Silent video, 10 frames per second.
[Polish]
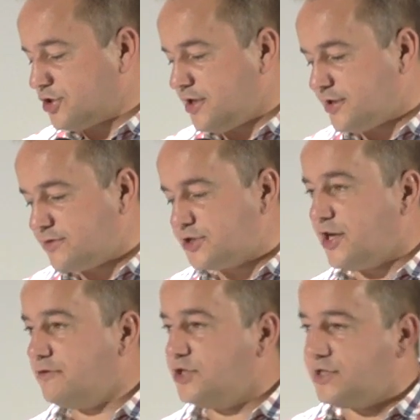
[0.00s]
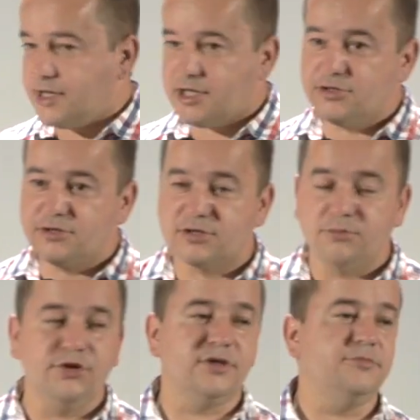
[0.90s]
że Jezus chciał iść na jakieś
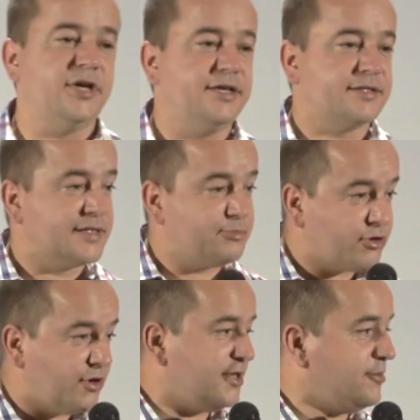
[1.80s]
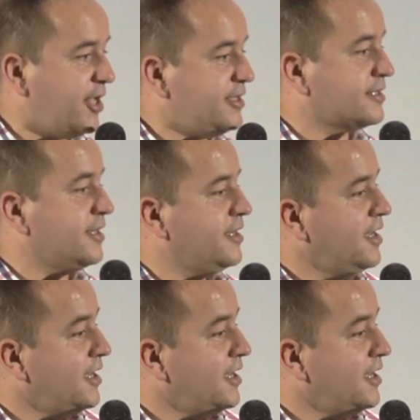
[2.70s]
odosobnione miejsce, spokojne miejsce,